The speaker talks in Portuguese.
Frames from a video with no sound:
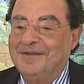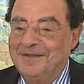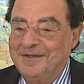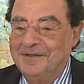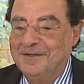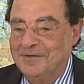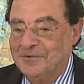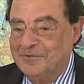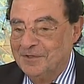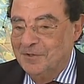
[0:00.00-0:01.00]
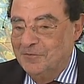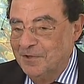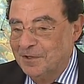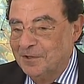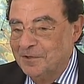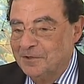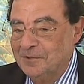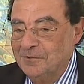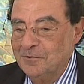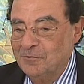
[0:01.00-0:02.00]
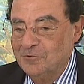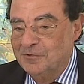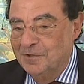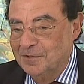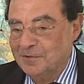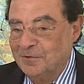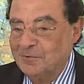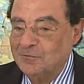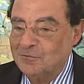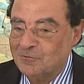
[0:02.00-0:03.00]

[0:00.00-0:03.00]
E isso significa que os cidadãos,